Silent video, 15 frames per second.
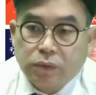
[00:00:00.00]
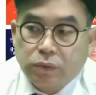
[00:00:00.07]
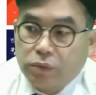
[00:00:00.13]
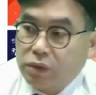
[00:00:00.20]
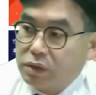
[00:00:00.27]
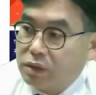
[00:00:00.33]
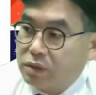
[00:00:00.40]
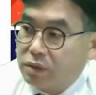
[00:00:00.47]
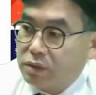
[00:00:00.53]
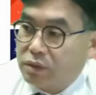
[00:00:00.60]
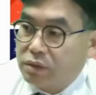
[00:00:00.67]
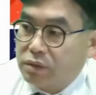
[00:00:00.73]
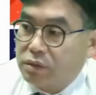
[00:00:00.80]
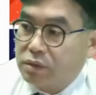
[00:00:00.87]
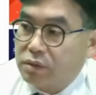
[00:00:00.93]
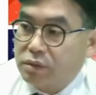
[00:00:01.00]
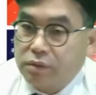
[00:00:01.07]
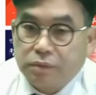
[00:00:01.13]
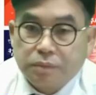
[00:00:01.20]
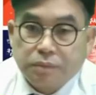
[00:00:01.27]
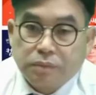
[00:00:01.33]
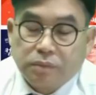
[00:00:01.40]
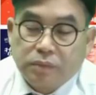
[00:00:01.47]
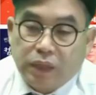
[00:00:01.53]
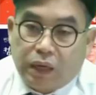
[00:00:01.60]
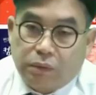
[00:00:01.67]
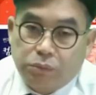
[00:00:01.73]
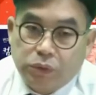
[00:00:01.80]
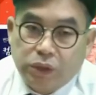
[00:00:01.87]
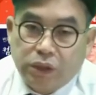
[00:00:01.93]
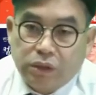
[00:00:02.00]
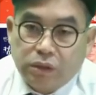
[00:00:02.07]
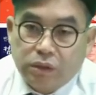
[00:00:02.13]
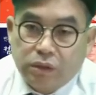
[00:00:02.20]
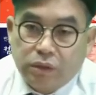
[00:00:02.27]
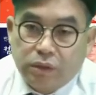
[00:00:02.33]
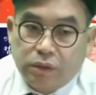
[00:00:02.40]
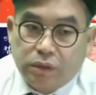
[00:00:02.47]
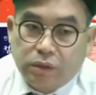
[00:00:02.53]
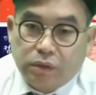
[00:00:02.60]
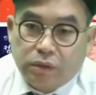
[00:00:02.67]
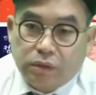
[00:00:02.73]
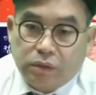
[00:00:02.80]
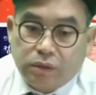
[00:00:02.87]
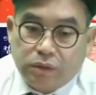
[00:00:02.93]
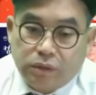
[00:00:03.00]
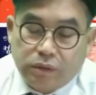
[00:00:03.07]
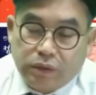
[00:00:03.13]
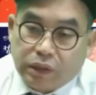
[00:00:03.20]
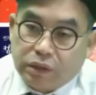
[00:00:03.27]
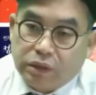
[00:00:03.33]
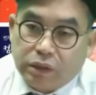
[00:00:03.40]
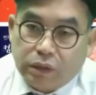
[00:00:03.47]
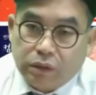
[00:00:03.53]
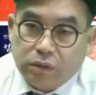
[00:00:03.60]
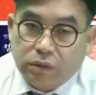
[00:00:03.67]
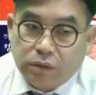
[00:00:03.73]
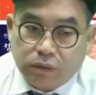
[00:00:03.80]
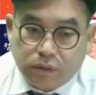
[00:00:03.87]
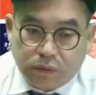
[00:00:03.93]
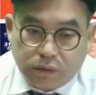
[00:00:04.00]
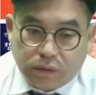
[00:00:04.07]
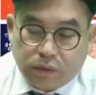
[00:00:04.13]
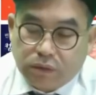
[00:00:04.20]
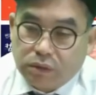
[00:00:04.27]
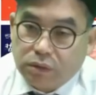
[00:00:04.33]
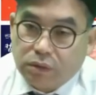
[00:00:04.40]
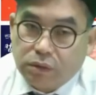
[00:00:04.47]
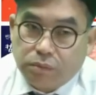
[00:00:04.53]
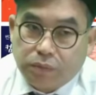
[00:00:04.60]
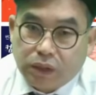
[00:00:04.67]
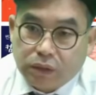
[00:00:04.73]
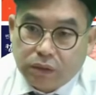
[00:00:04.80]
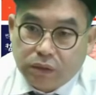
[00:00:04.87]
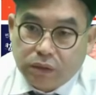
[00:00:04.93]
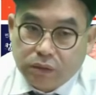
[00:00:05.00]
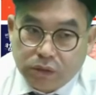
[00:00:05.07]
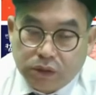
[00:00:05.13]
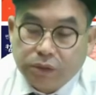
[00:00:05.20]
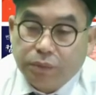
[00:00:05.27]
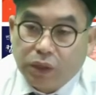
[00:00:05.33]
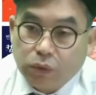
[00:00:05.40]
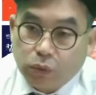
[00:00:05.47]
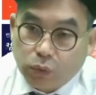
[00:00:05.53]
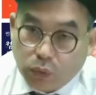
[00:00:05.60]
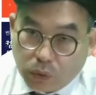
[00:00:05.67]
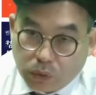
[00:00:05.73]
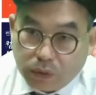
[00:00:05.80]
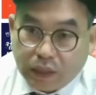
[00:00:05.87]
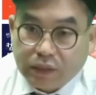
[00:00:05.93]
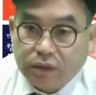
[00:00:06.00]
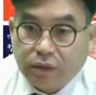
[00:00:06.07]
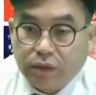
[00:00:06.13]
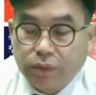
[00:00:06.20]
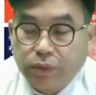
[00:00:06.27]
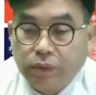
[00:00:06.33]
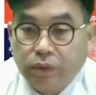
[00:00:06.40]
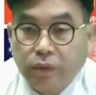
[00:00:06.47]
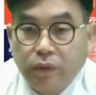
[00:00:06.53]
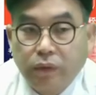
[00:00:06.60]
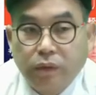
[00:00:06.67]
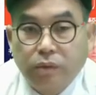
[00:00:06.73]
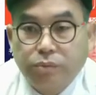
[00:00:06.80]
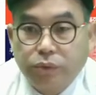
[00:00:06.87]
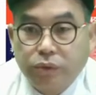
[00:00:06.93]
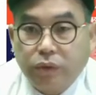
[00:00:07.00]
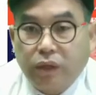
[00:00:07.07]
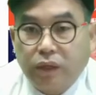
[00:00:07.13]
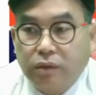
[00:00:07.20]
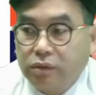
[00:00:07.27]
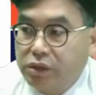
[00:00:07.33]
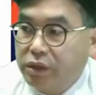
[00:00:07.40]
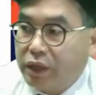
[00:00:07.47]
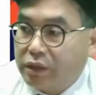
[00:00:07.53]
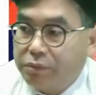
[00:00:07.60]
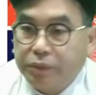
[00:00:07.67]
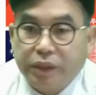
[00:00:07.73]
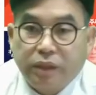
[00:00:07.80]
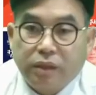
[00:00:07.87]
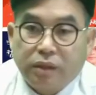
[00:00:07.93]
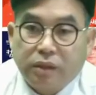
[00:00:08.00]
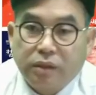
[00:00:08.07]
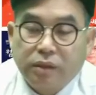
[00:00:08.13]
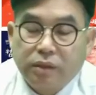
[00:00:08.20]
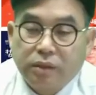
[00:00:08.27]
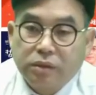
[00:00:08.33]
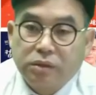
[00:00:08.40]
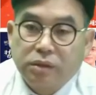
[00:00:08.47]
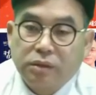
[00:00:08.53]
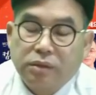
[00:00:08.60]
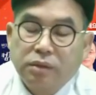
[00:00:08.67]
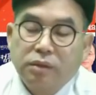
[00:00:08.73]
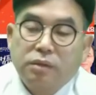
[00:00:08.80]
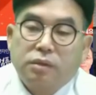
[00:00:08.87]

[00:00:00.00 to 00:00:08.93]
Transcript: 우리가 어 아무리 얘기 그 막 의심하고 우혹을 하더라도 부족한 것이 아닙니다. 그래서